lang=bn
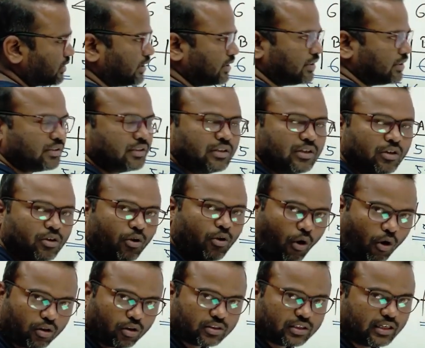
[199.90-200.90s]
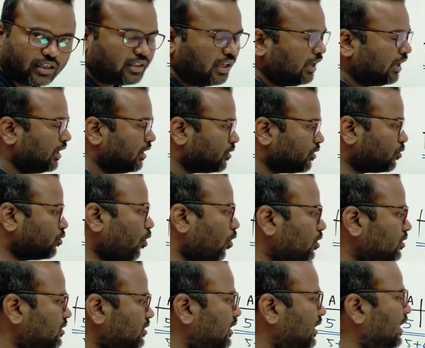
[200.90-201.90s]
দিন অর্থাৎ
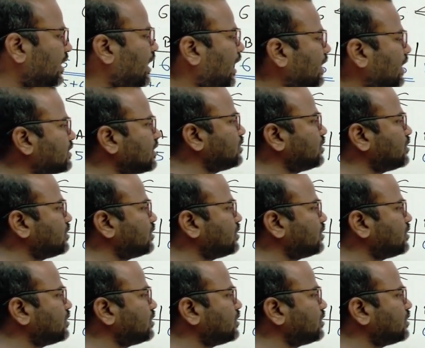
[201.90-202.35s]
দশ দিনে কাজটা